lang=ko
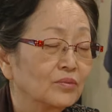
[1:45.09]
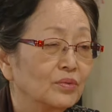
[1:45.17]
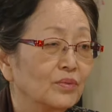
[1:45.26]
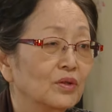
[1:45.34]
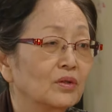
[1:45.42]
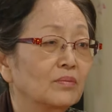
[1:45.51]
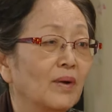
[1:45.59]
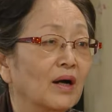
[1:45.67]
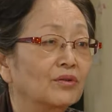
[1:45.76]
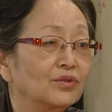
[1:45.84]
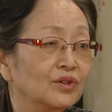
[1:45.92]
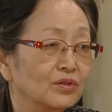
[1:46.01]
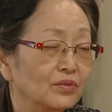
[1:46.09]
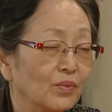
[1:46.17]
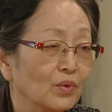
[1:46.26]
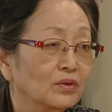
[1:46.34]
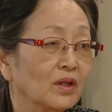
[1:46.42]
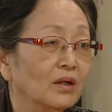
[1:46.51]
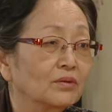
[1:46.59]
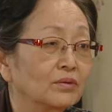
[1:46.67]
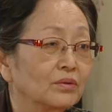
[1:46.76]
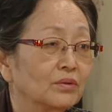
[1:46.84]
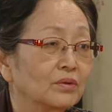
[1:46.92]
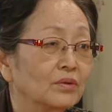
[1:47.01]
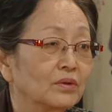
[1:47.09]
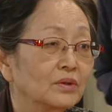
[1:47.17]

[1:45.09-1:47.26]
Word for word: 부모는 바꾸지도 못하고